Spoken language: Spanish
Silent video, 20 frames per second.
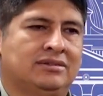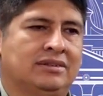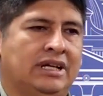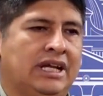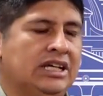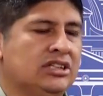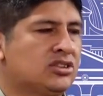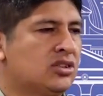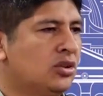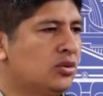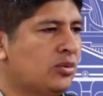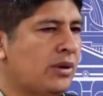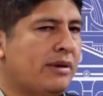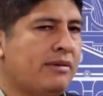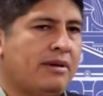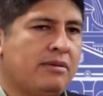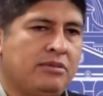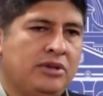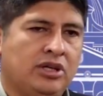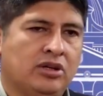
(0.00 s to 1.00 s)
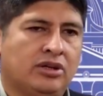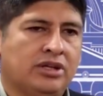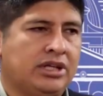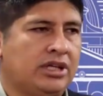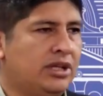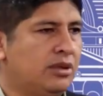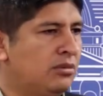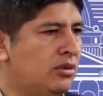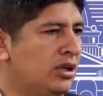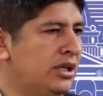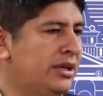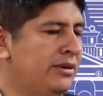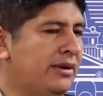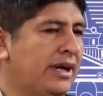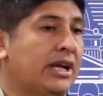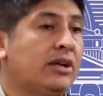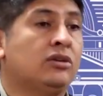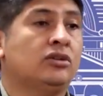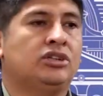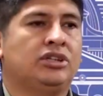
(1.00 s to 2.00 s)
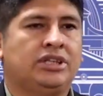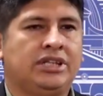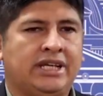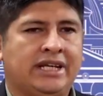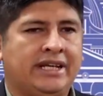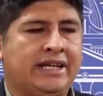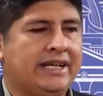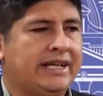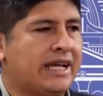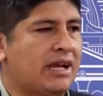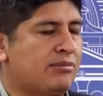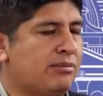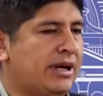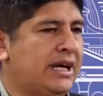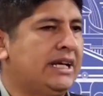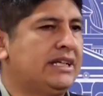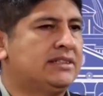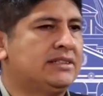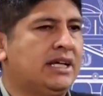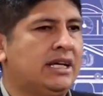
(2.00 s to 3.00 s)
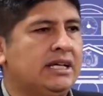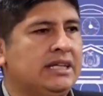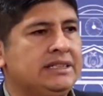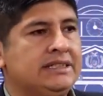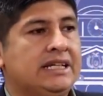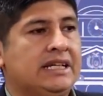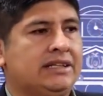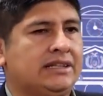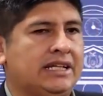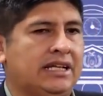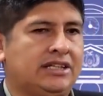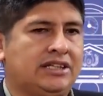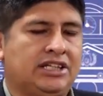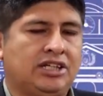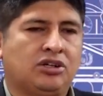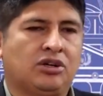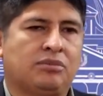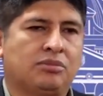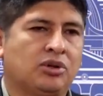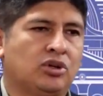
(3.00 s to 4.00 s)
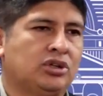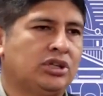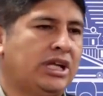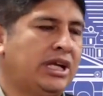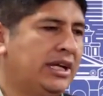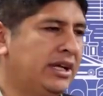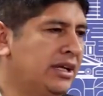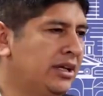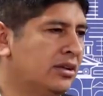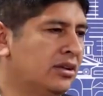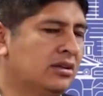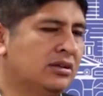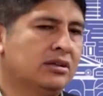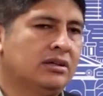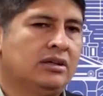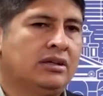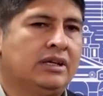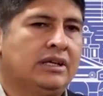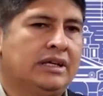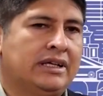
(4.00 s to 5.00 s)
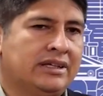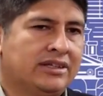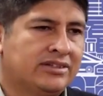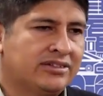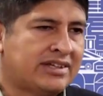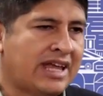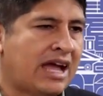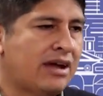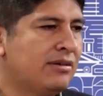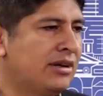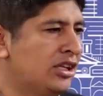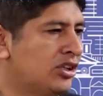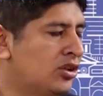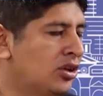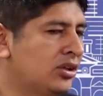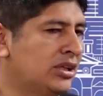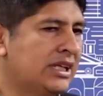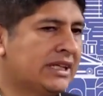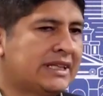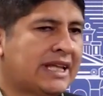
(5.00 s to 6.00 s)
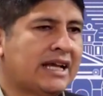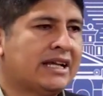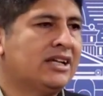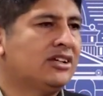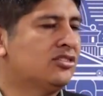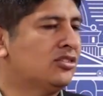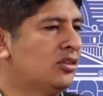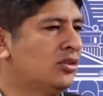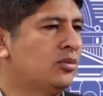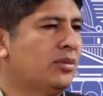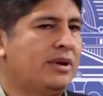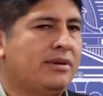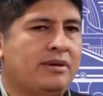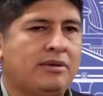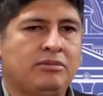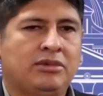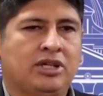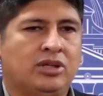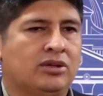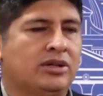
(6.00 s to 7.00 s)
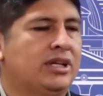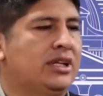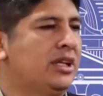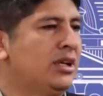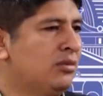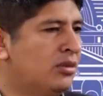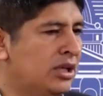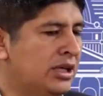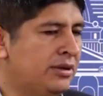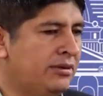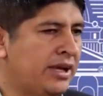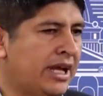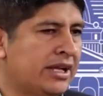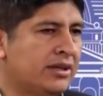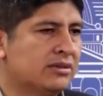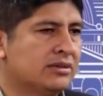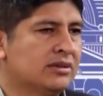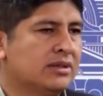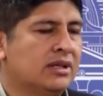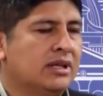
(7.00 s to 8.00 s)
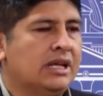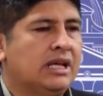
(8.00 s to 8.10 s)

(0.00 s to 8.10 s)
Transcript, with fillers: Esos 9 millones de bolivianos tiene que aparecer y el testigo protegido sabe dónde están esos 9 millones de bolivianos.